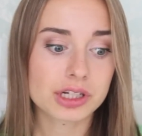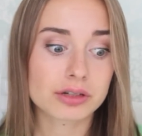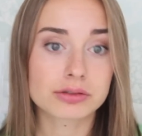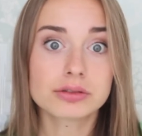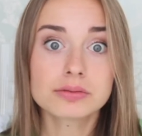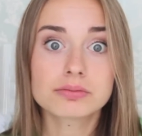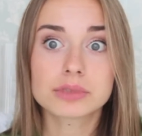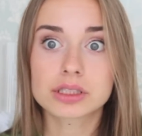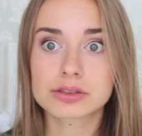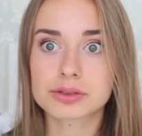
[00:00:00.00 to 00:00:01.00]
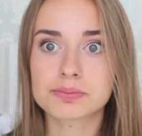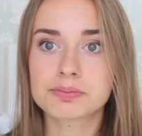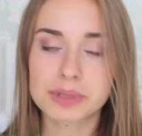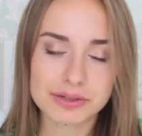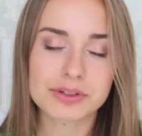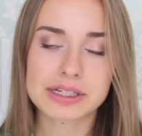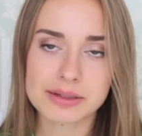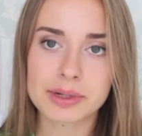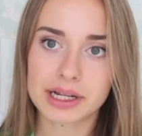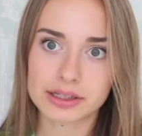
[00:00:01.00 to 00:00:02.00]
Я говорю, это же 1
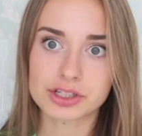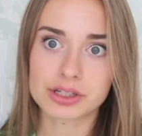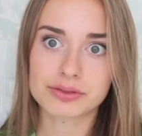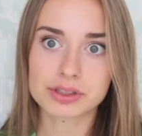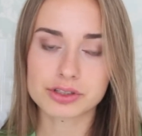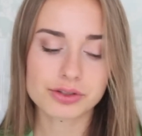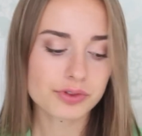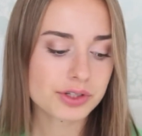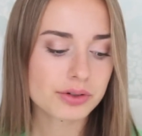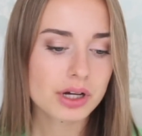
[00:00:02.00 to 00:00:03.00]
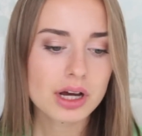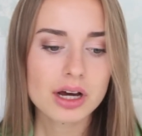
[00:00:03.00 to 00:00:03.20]
октября должна выложить видео.